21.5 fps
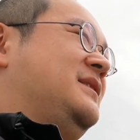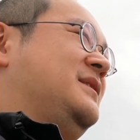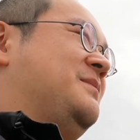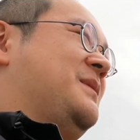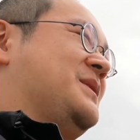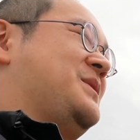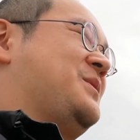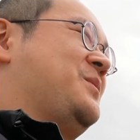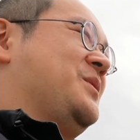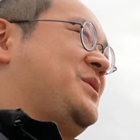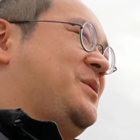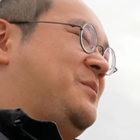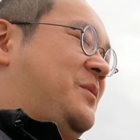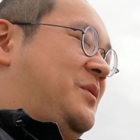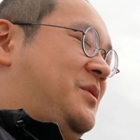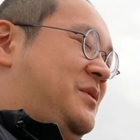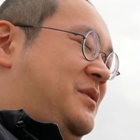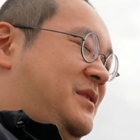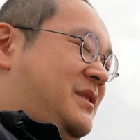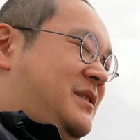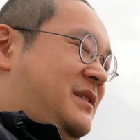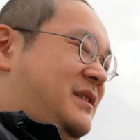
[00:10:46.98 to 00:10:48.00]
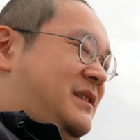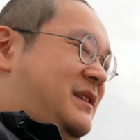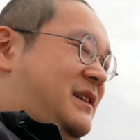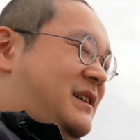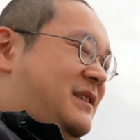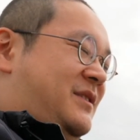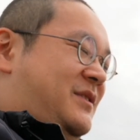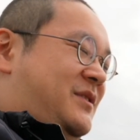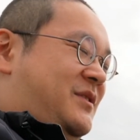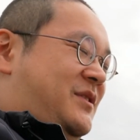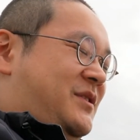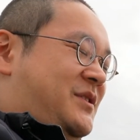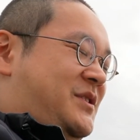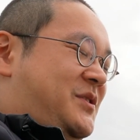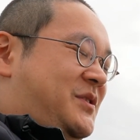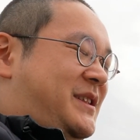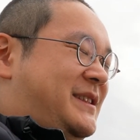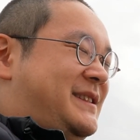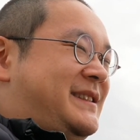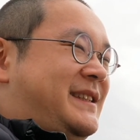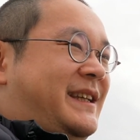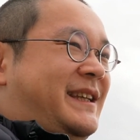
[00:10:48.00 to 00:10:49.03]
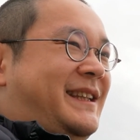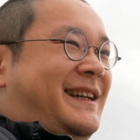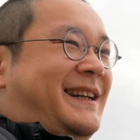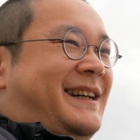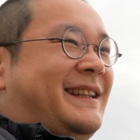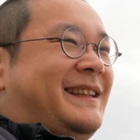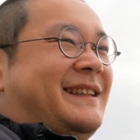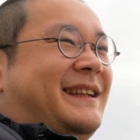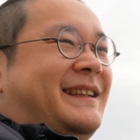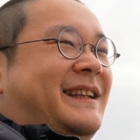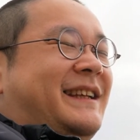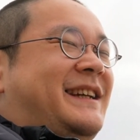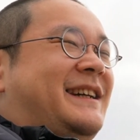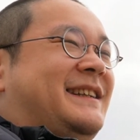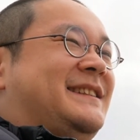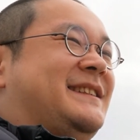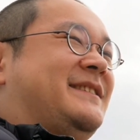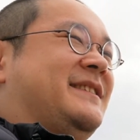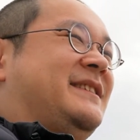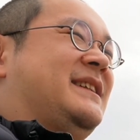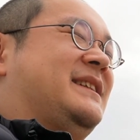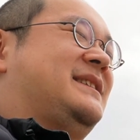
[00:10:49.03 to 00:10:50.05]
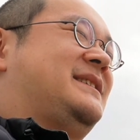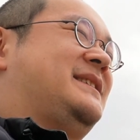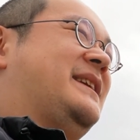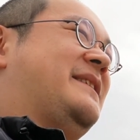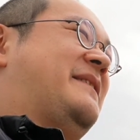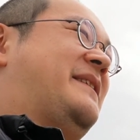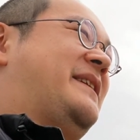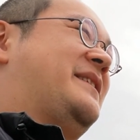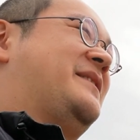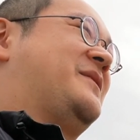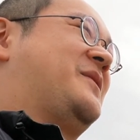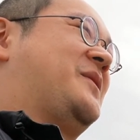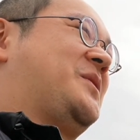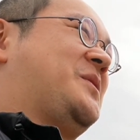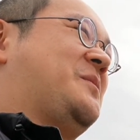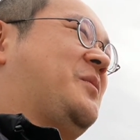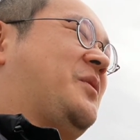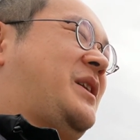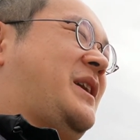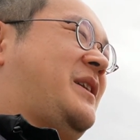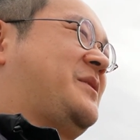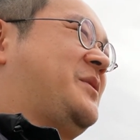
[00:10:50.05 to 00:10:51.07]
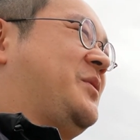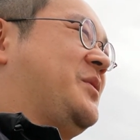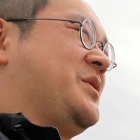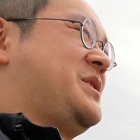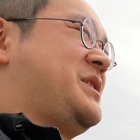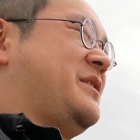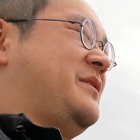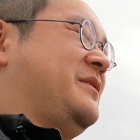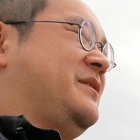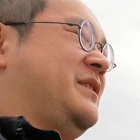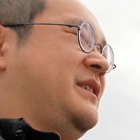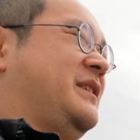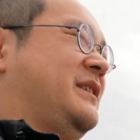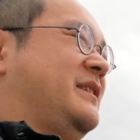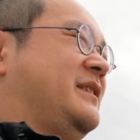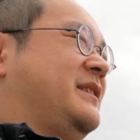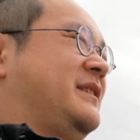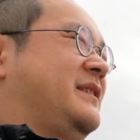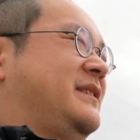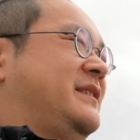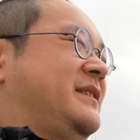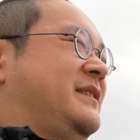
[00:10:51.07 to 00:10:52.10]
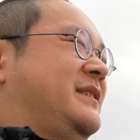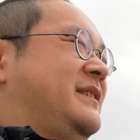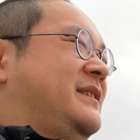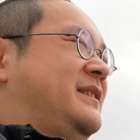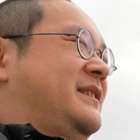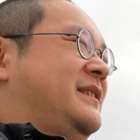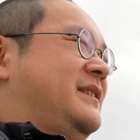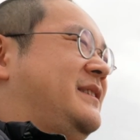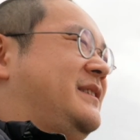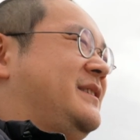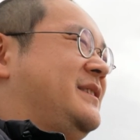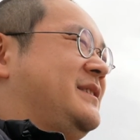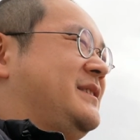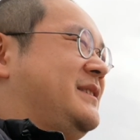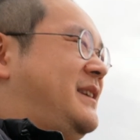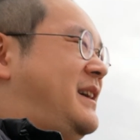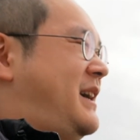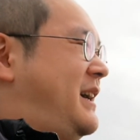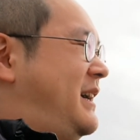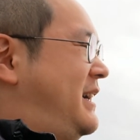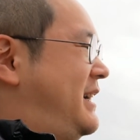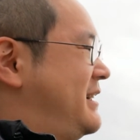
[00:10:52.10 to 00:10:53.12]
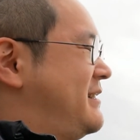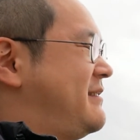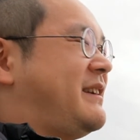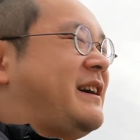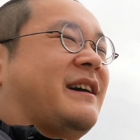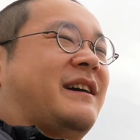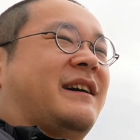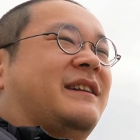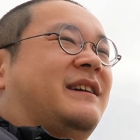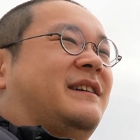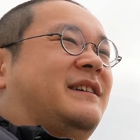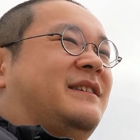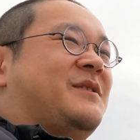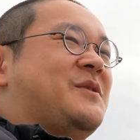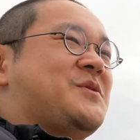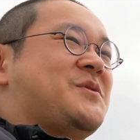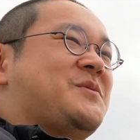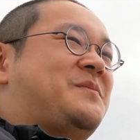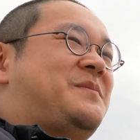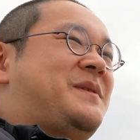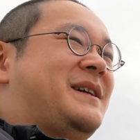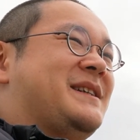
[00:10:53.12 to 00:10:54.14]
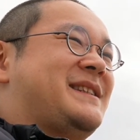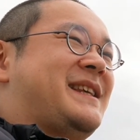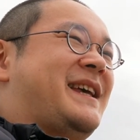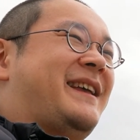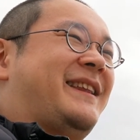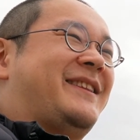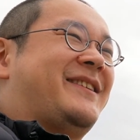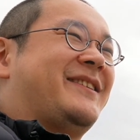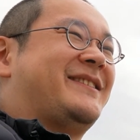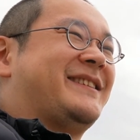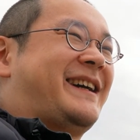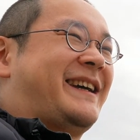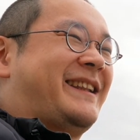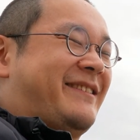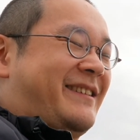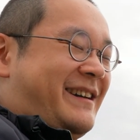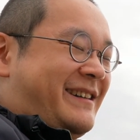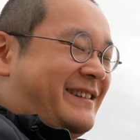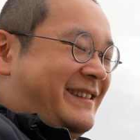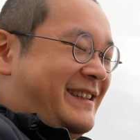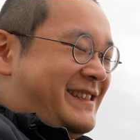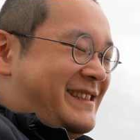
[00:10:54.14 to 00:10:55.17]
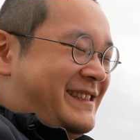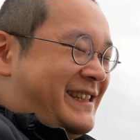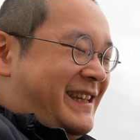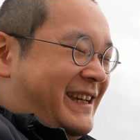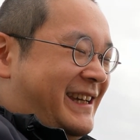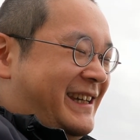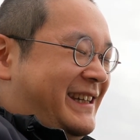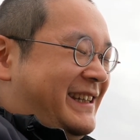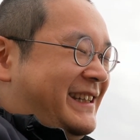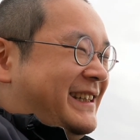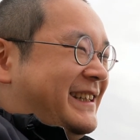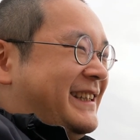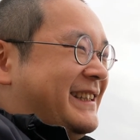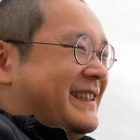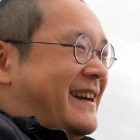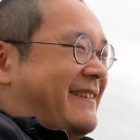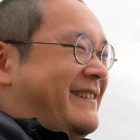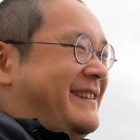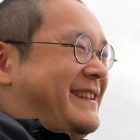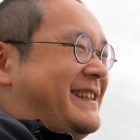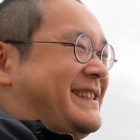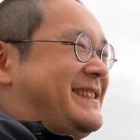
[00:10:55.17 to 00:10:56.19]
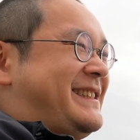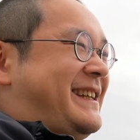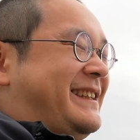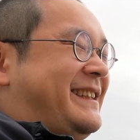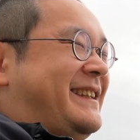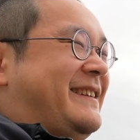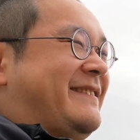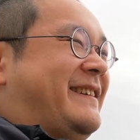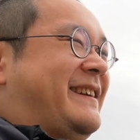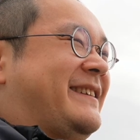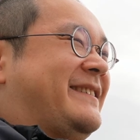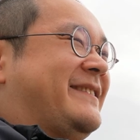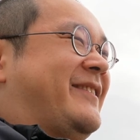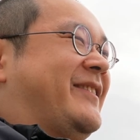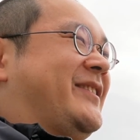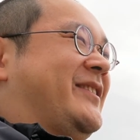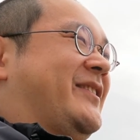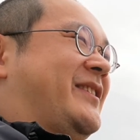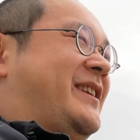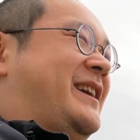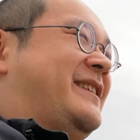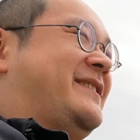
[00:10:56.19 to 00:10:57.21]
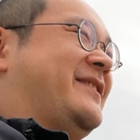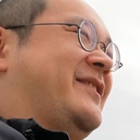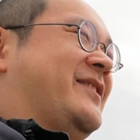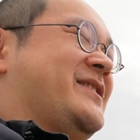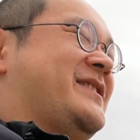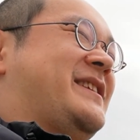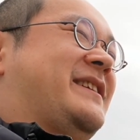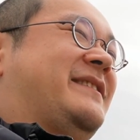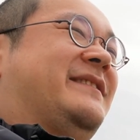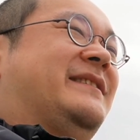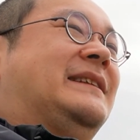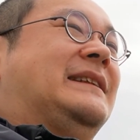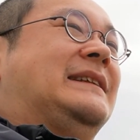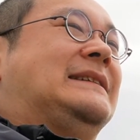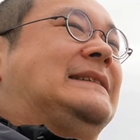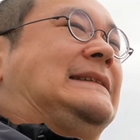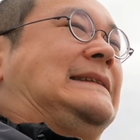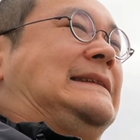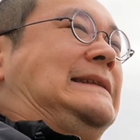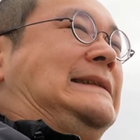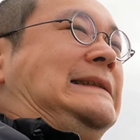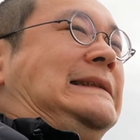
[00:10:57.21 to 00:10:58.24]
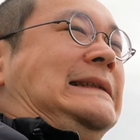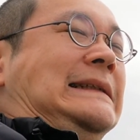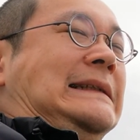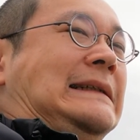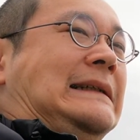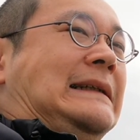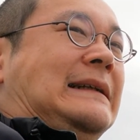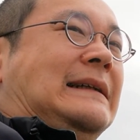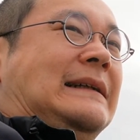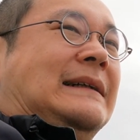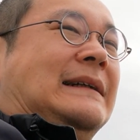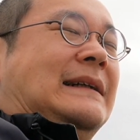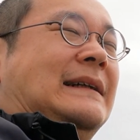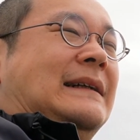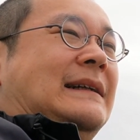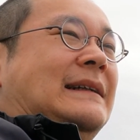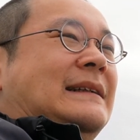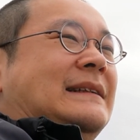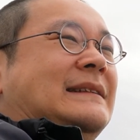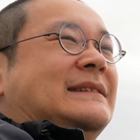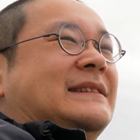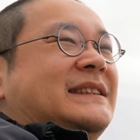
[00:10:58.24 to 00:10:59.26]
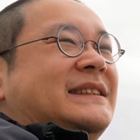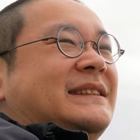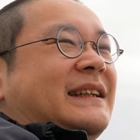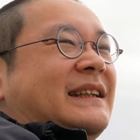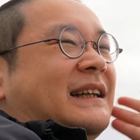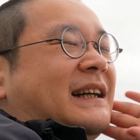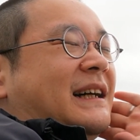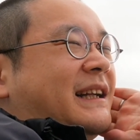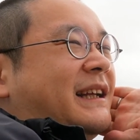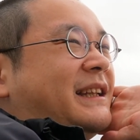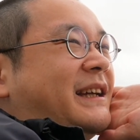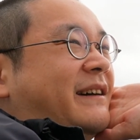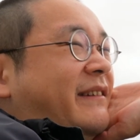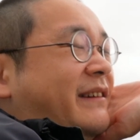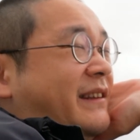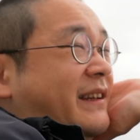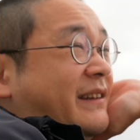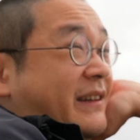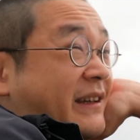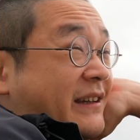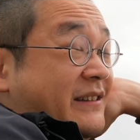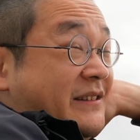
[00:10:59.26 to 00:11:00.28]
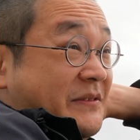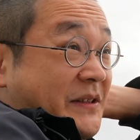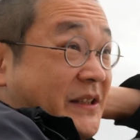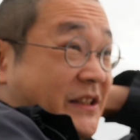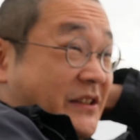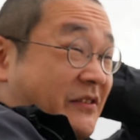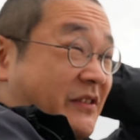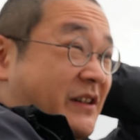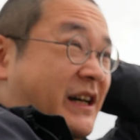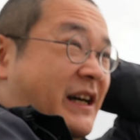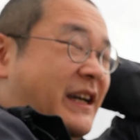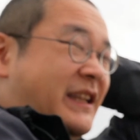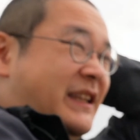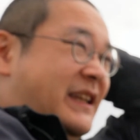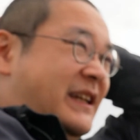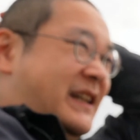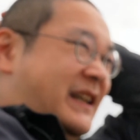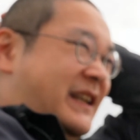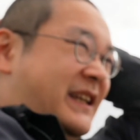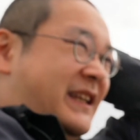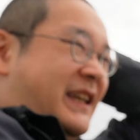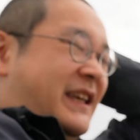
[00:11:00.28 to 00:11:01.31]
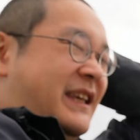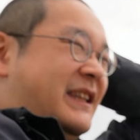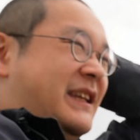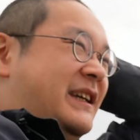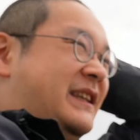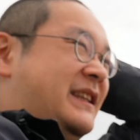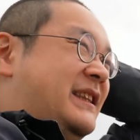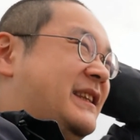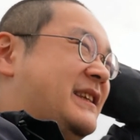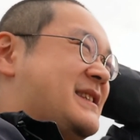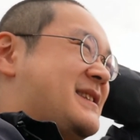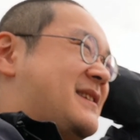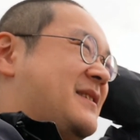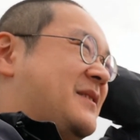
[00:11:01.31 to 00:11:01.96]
まあ、そもそもあの調達できなかったんでキャンセルですって言われることも覚悟してるんで半々ぐらいかな50%ぐらいの確率でダメでしたって言われることを覚悟してるんでしたら改めてヘルメットを買いに行かなきゃいけないんです